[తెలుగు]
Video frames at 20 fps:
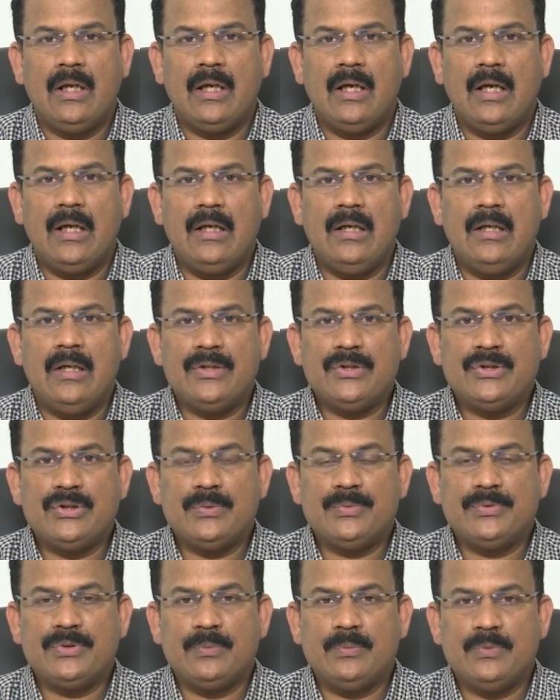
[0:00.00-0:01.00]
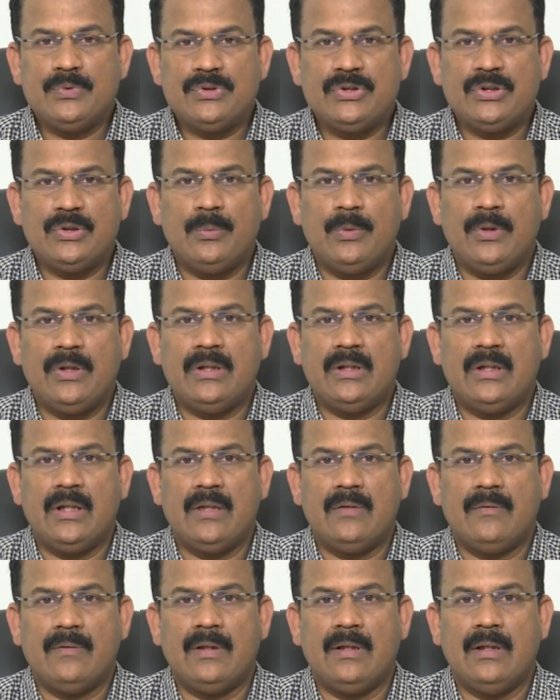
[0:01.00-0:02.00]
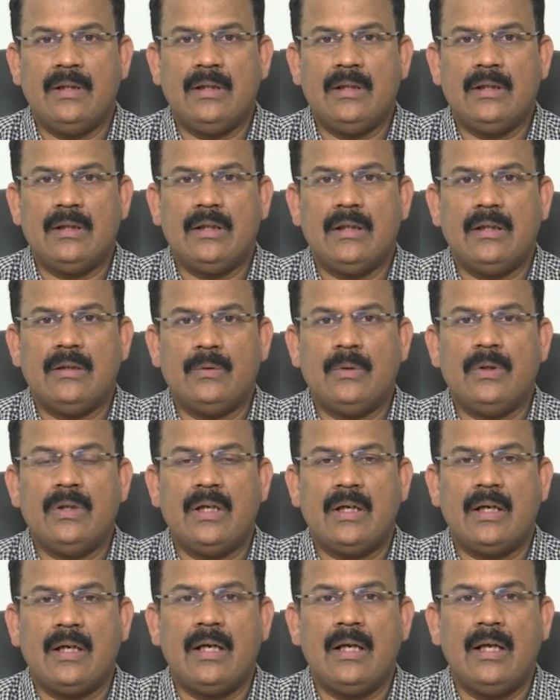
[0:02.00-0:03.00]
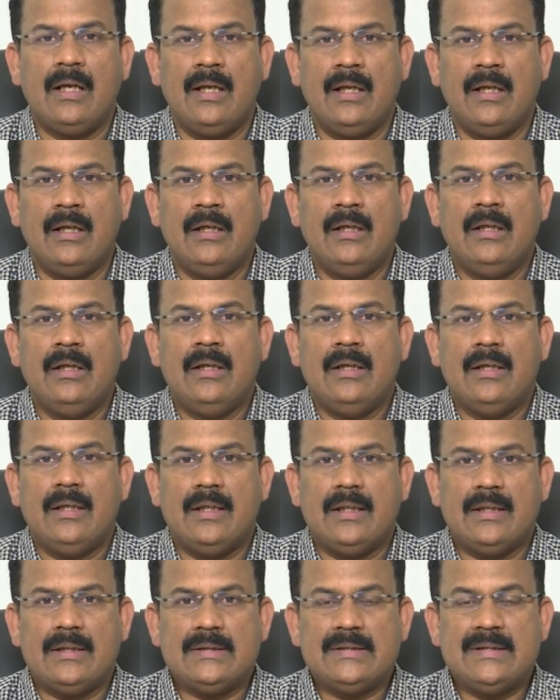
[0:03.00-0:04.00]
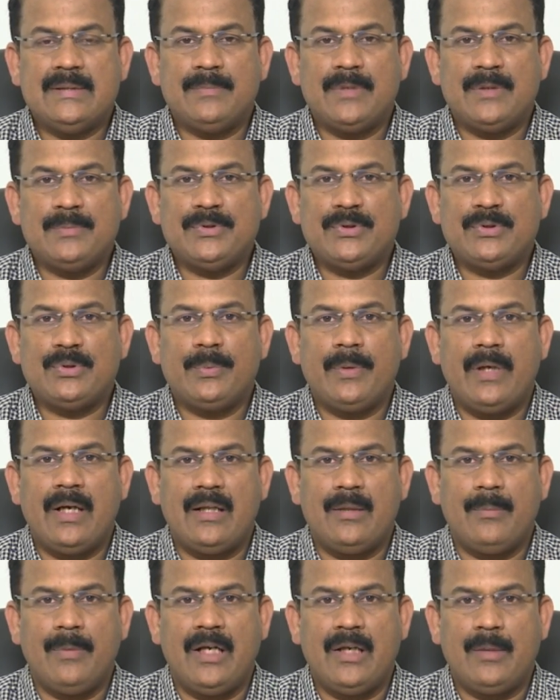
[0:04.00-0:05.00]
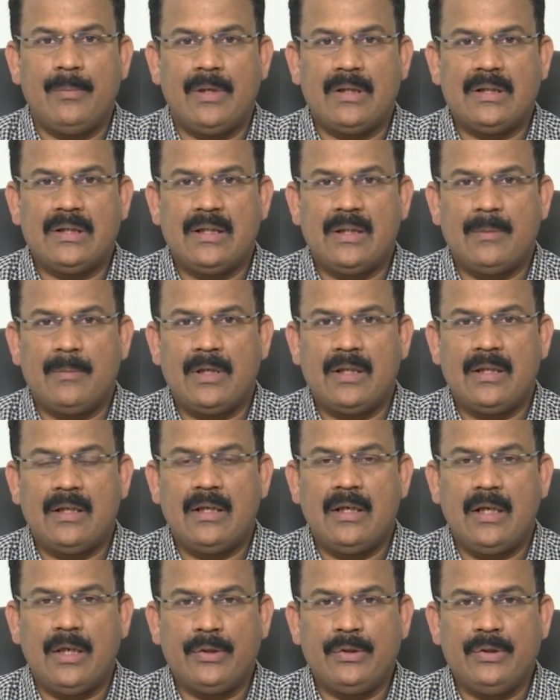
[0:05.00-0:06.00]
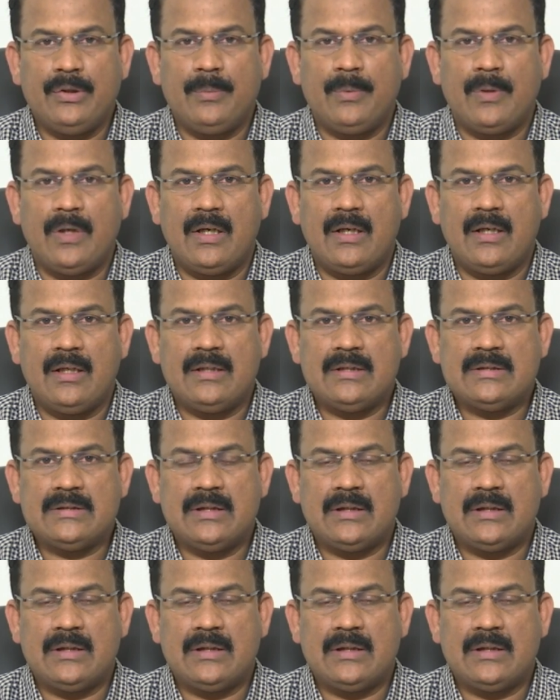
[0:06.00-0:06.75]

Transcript: గాలిలో ట్యూబ్స్ మూసుకుపోయింది దానివల్ల కొన్ని రకాల సిమ్టమ్స్ రూపేణ అది బయటపడుతుంది అనమాట దాన్ని అక్యూట్ బ్రాంకైటిస్